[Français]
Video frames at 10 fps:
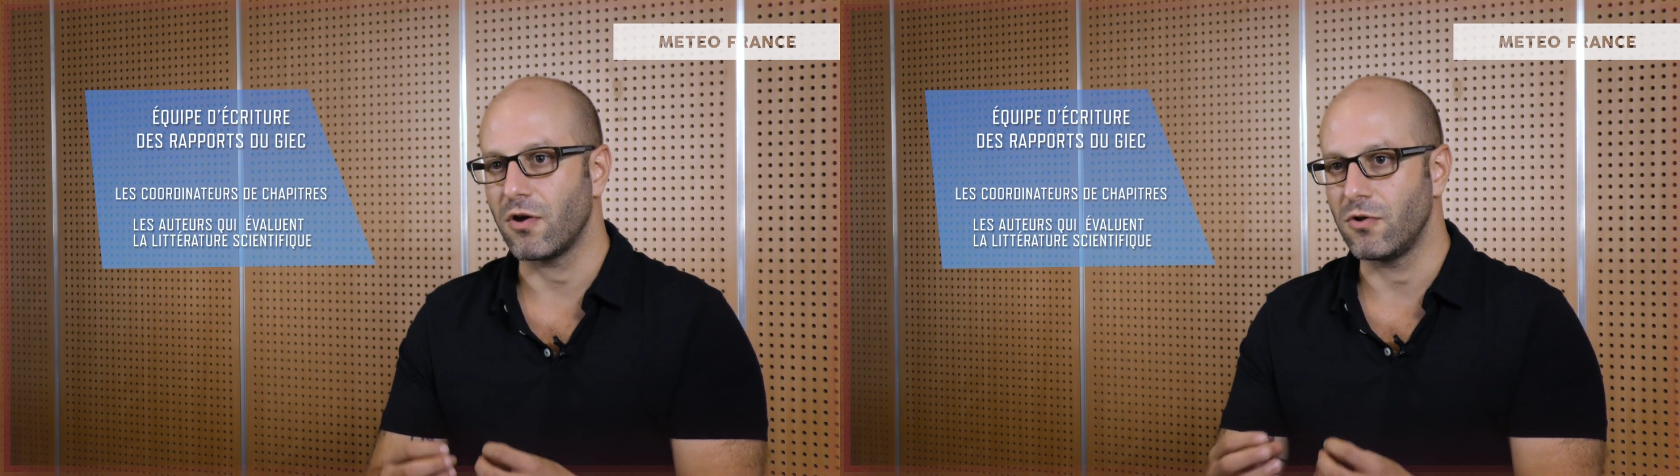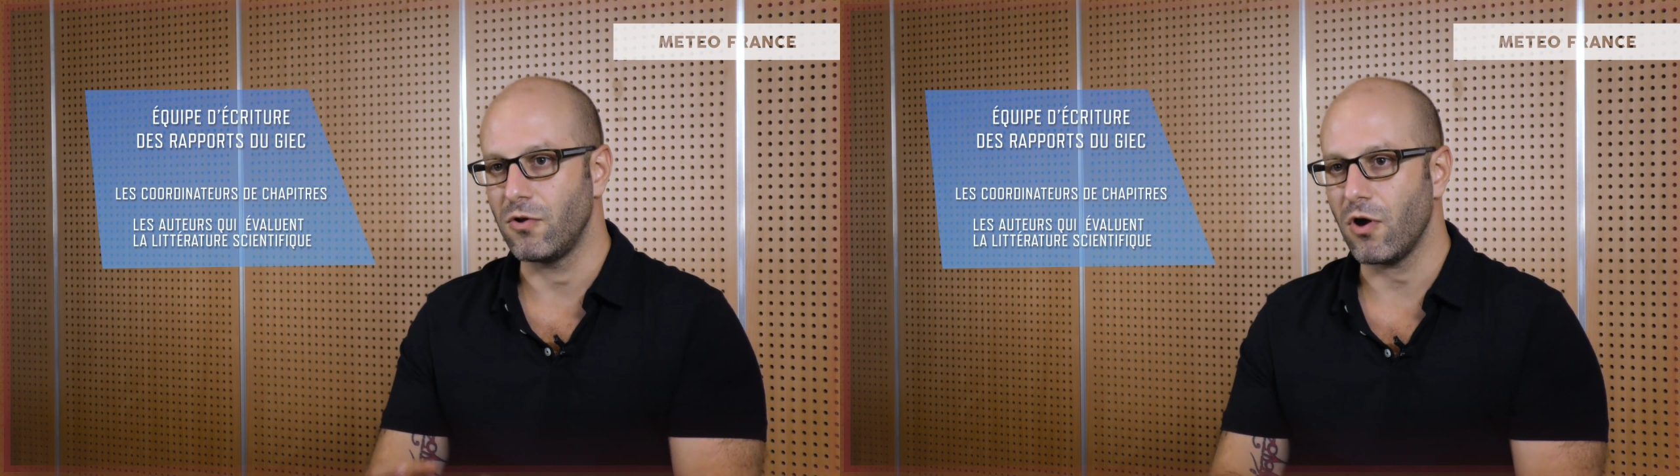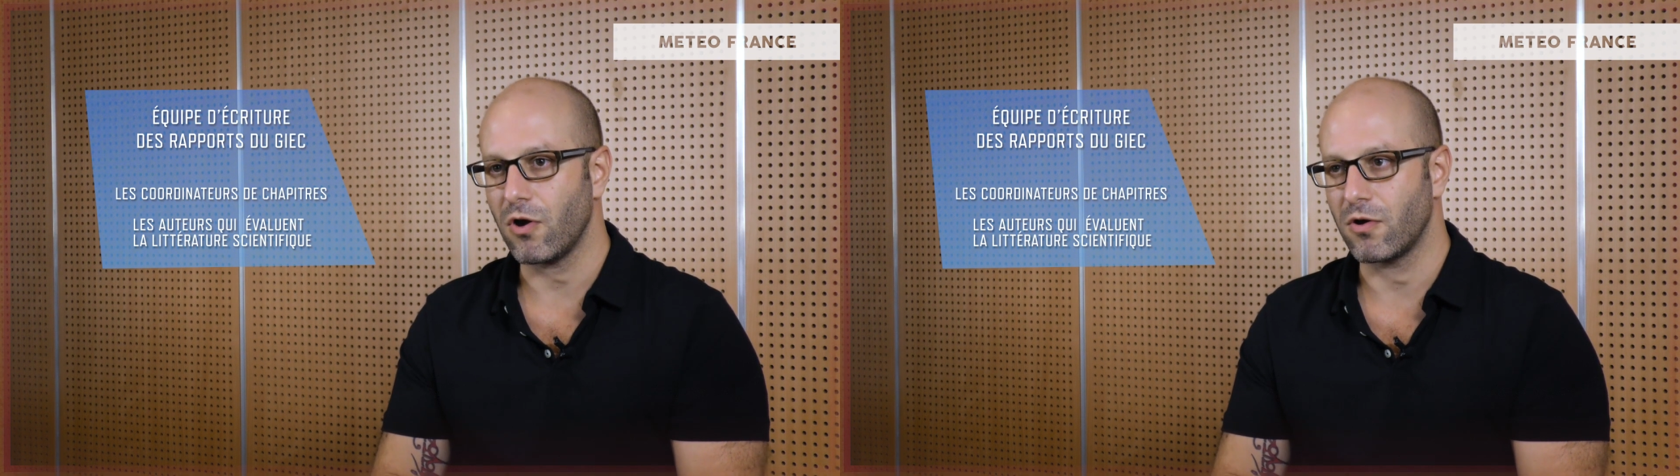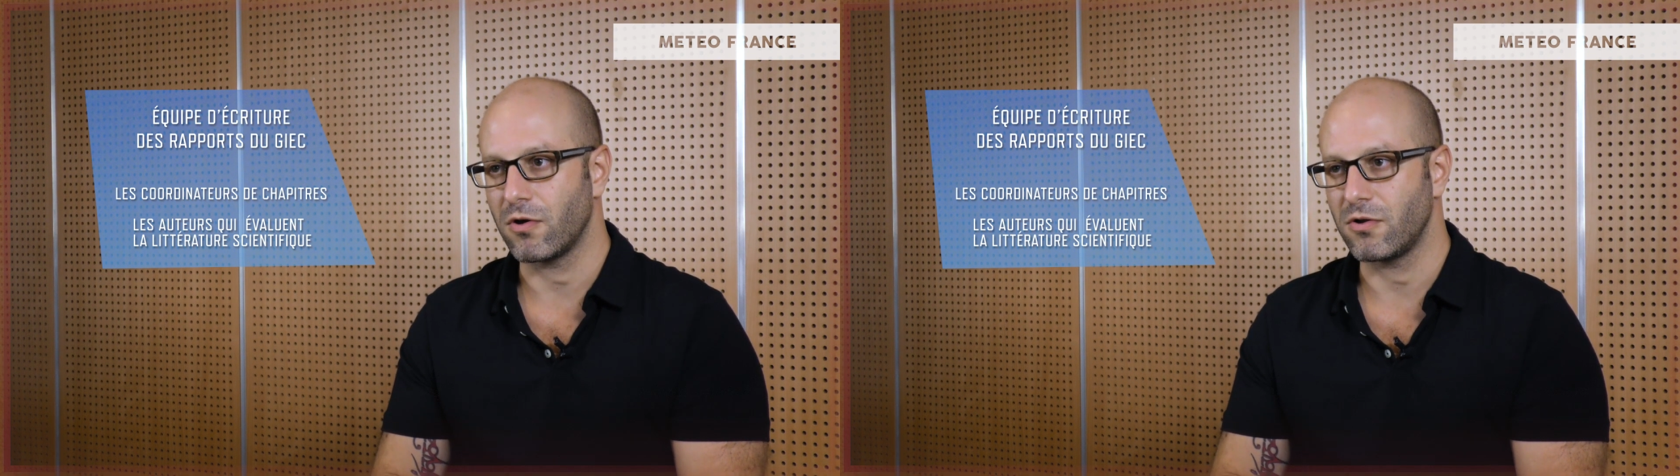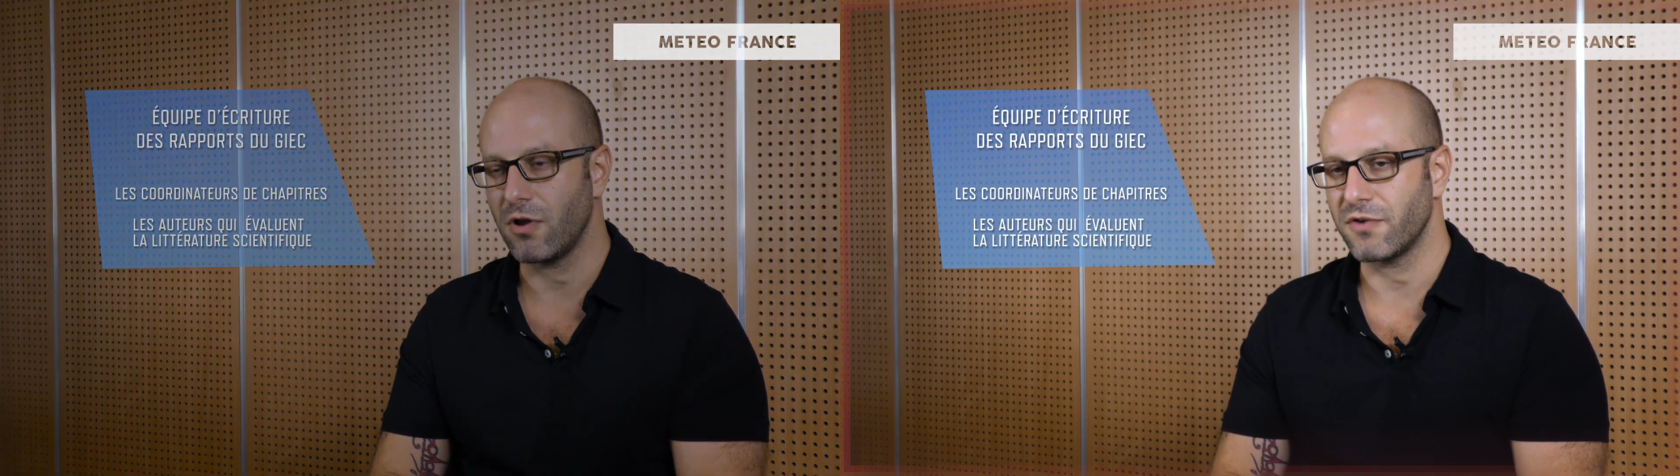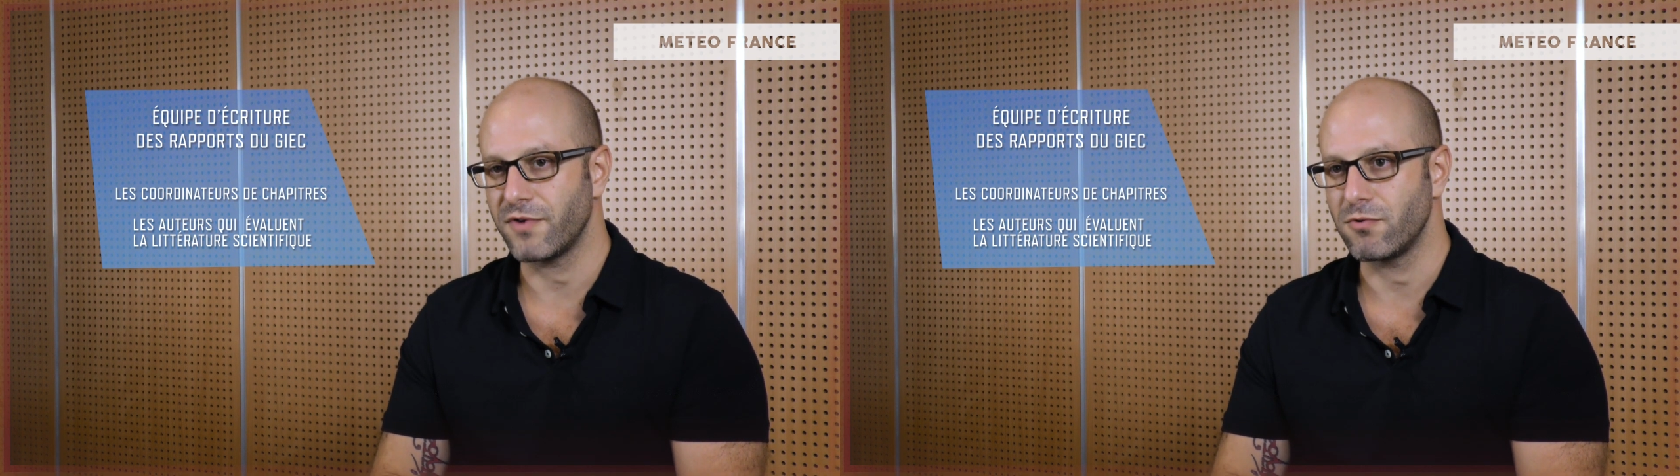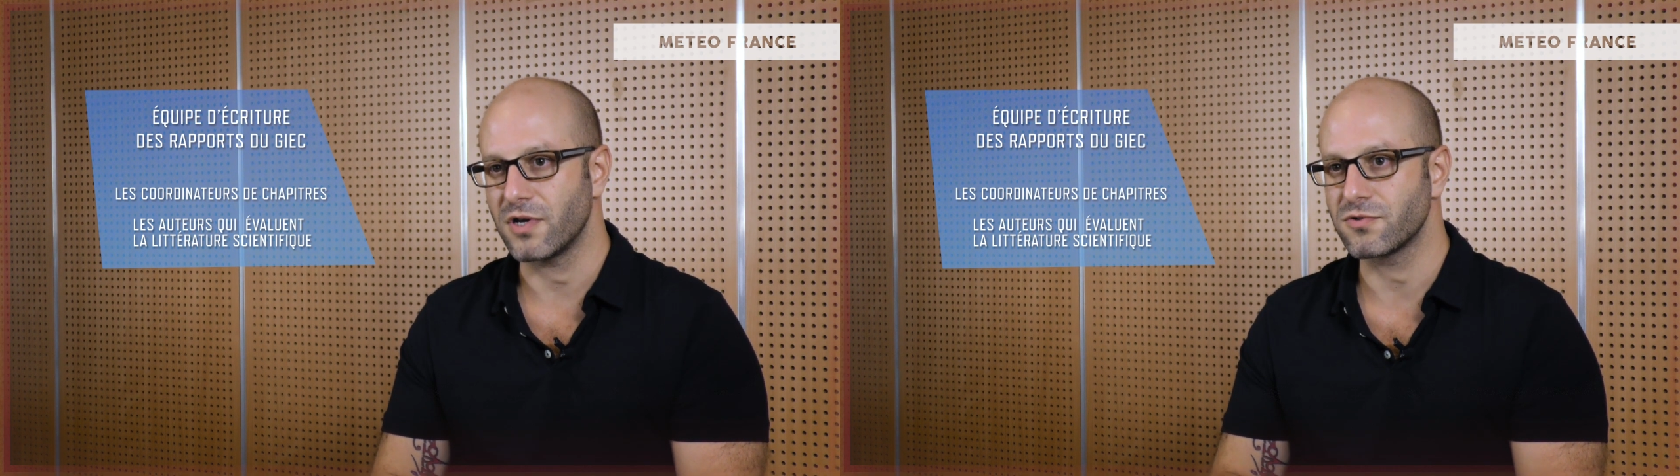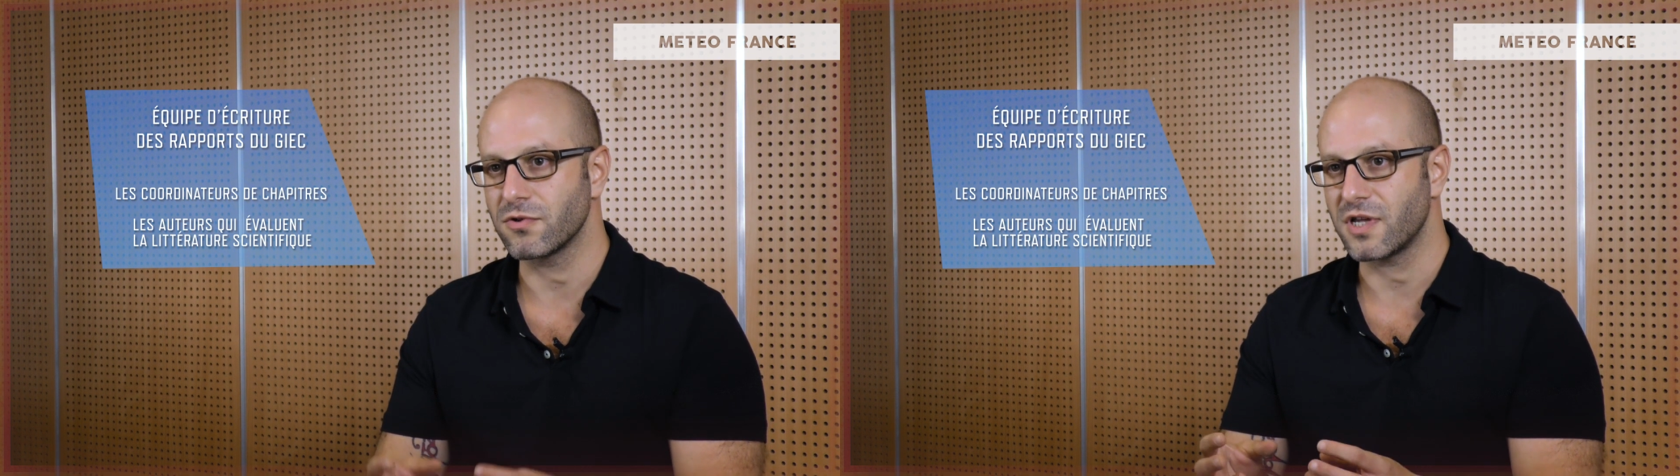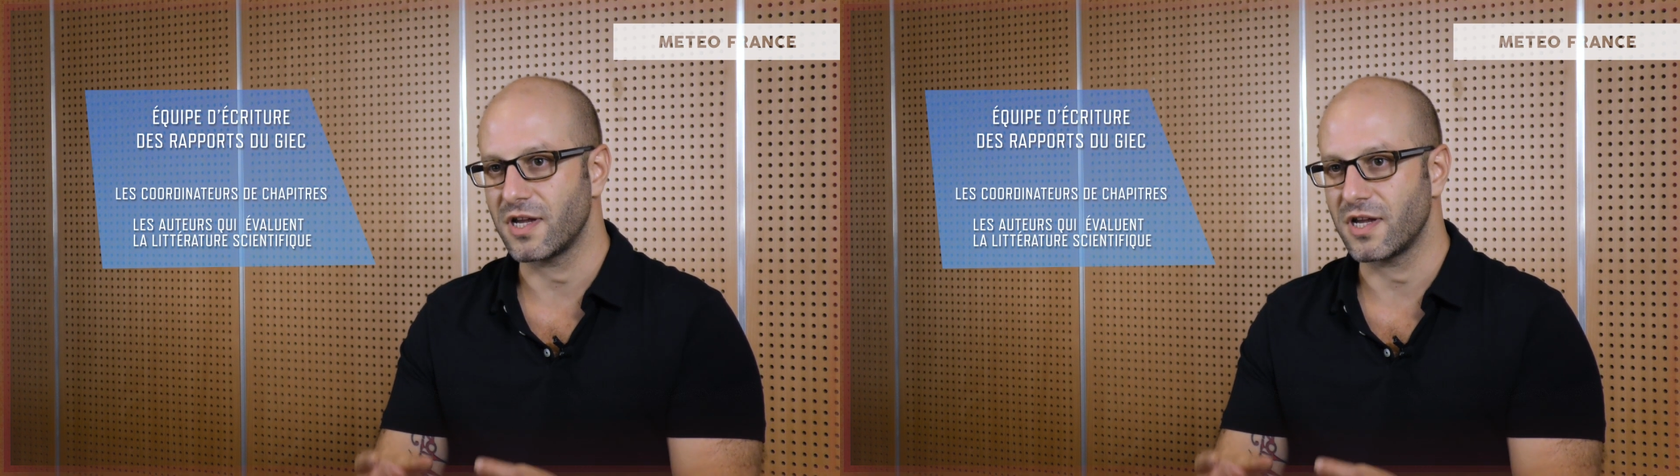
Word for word: leur évaluation de